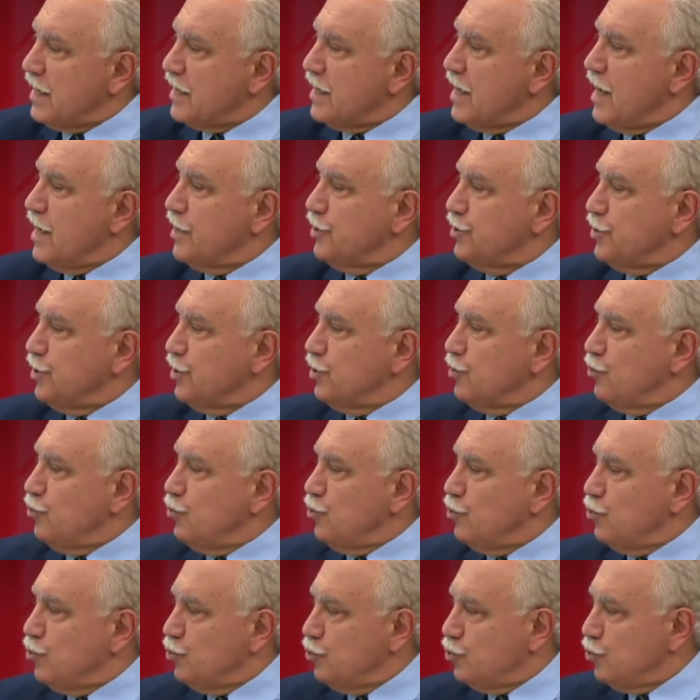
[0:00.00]
gençlik,
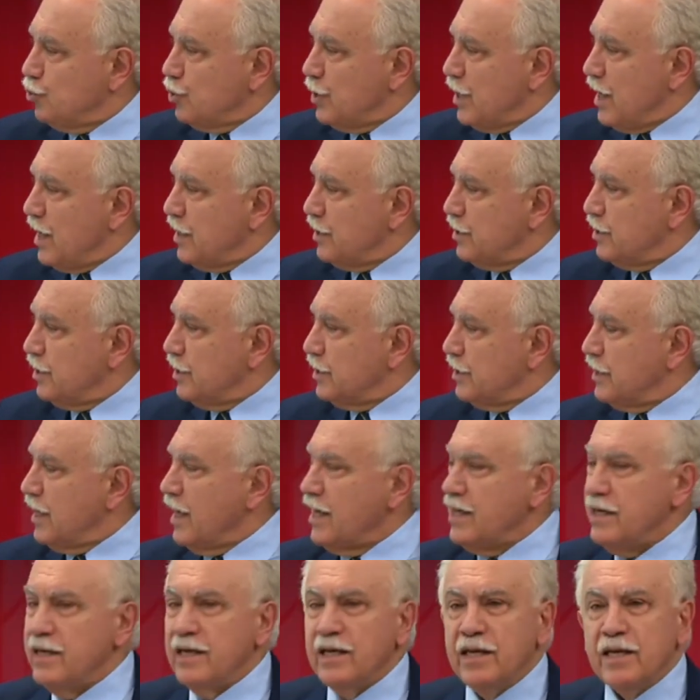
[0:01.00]
ürkücü
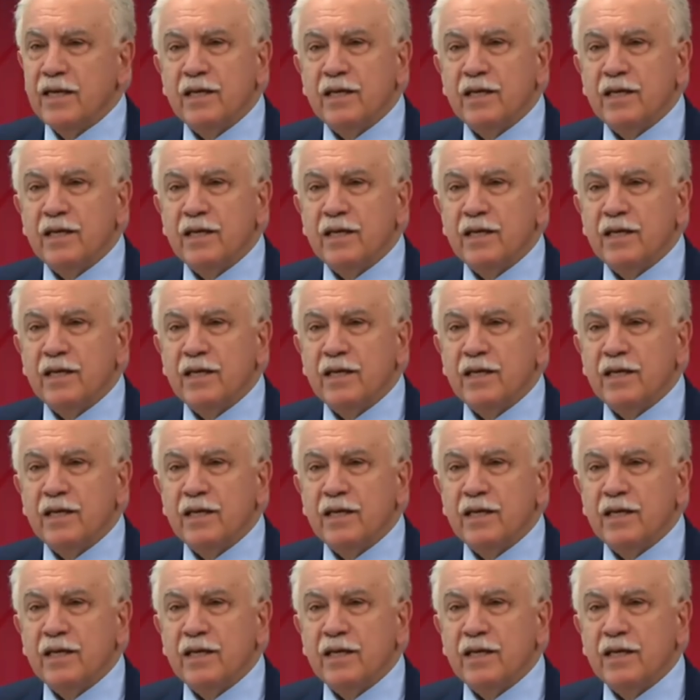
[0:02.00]
gençlikten e,